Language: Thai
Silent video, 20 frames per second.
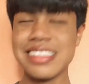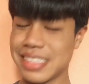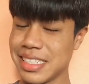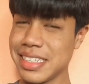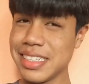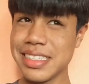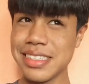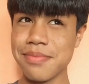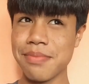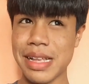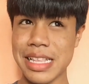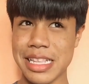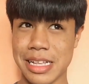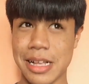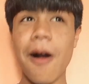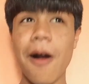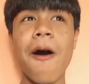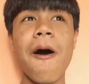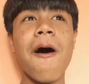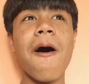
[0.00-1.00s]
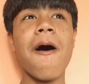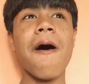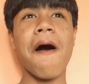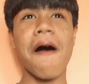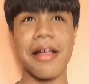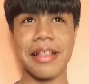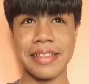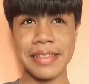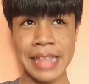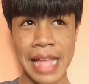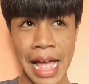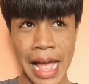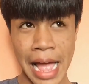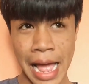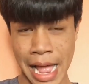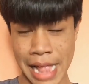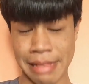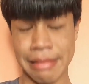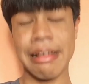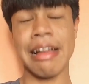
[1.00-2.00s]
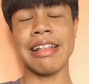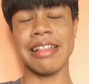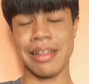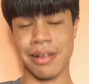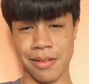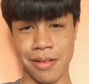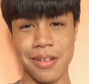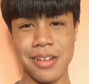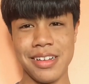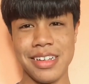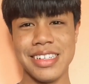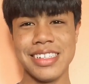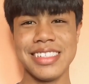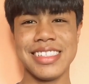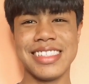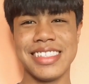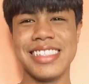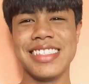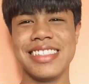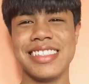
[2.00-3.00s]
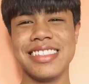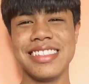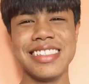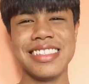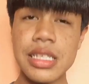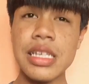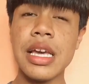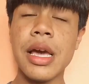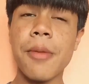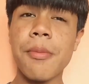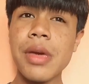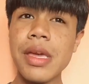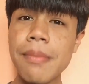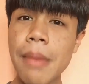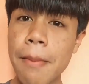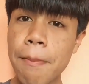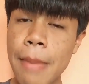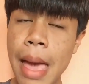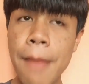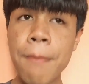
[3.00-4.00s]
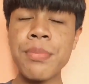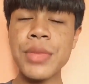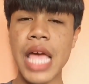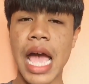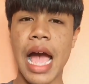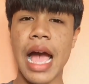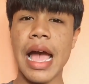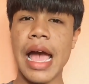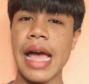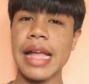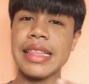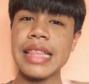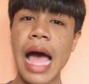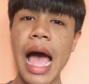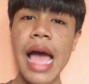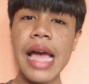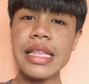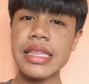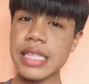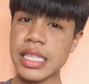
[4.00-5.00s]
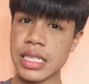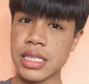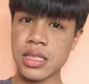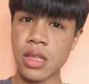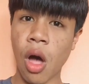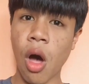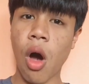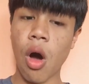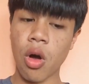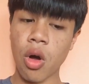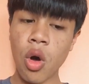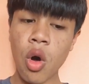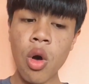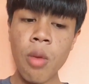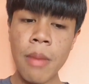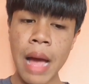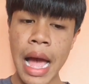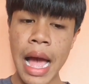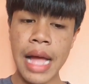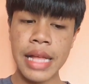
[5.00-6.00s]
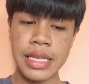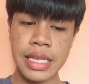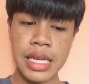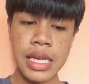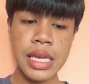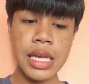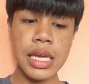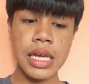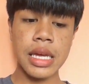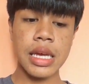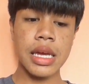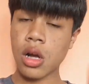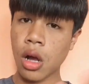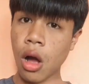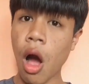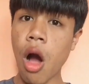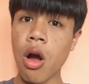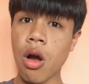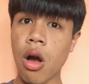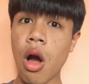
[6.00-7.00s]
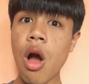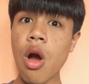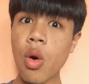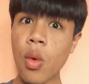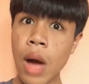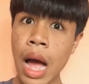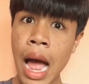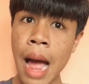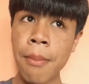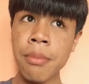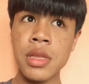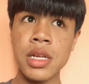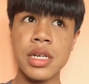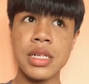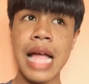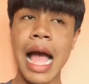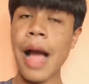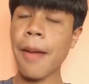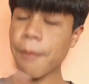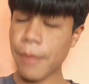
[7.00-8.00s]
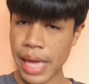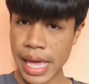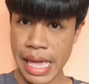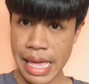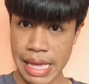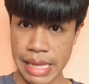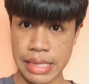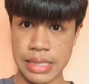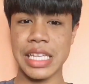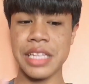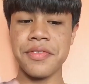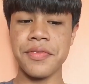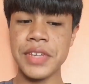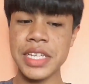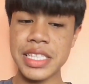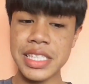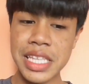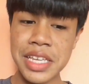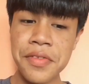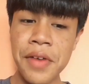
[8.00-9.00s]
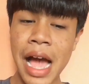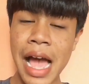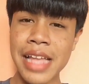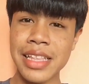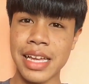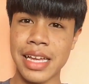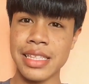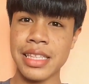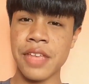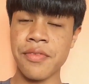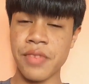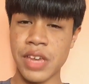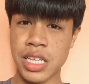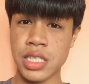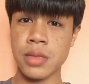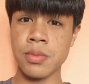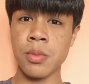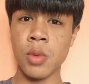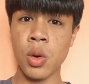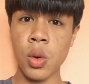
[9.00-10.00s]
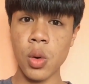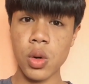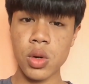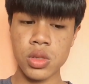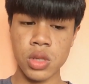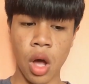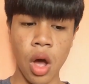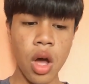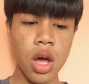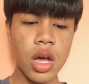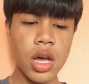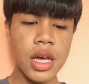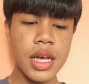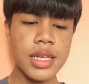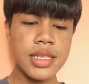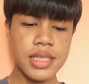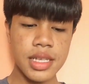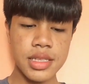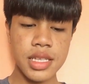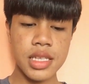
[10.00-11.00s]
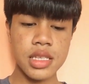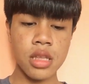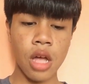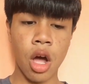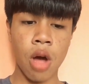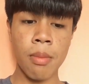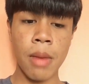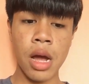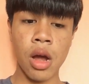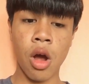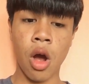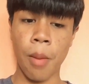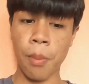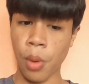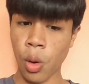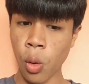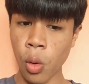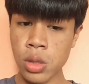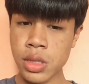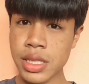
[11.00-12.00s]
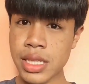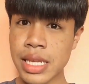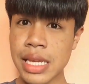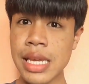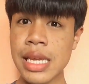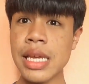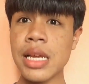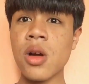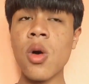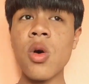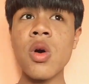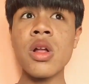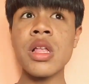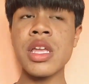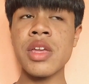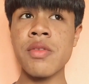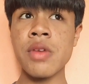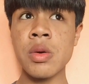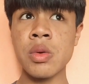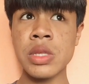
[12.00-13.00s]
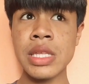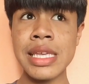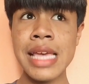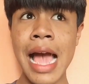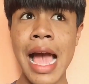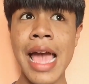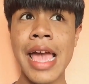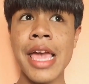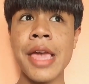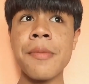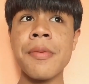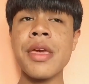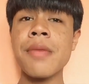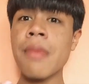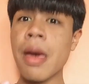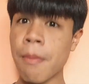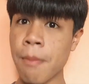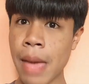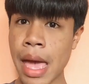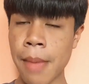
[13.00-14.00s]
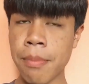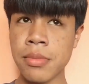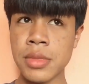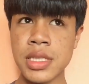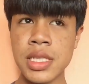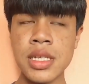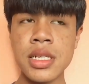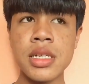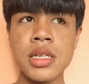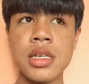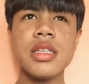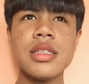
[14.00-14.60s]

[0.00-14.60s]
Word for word: ซึ่งมันก็นานอ่ะเนาะ พี่แบมแบมเนี่ยได้ติดต่อโก้มาที่กล่องข้อความหรือทางเพจ Infinity Y เนี่ยใน Facebook เนาะ ซึ่งติดต่อมาขอบคุณที่โก้รีวิวนิยาย ให้พี่แบมแบม ซึ่ง